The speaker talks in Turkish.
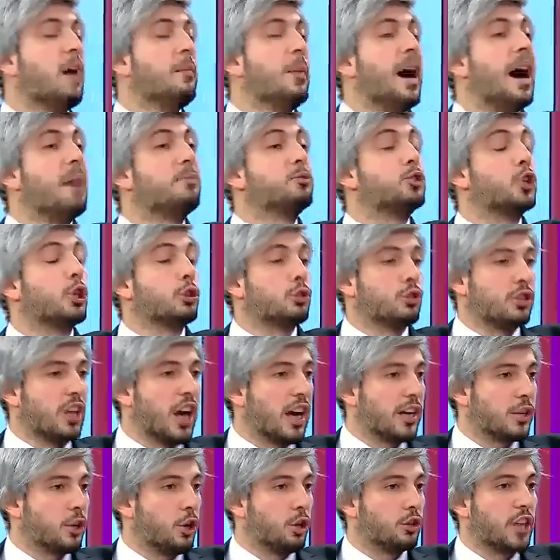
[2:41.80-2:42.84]
Tamam sus
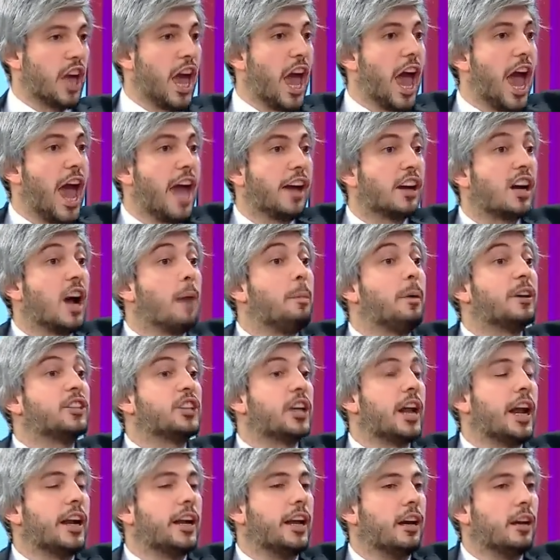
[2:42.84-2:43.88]
sakin ol. Hey kapa
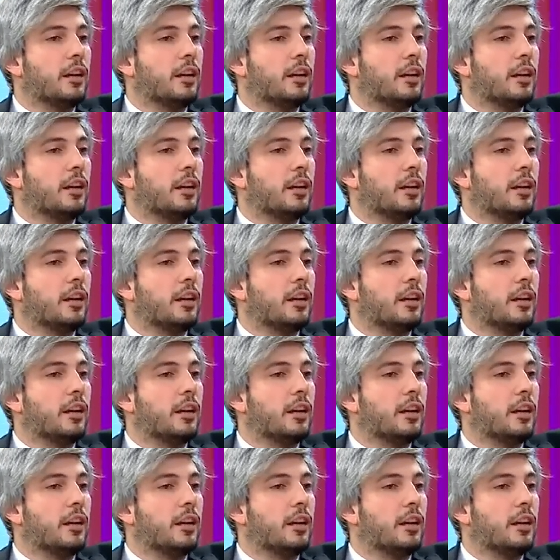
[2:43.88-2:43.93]
çeneni.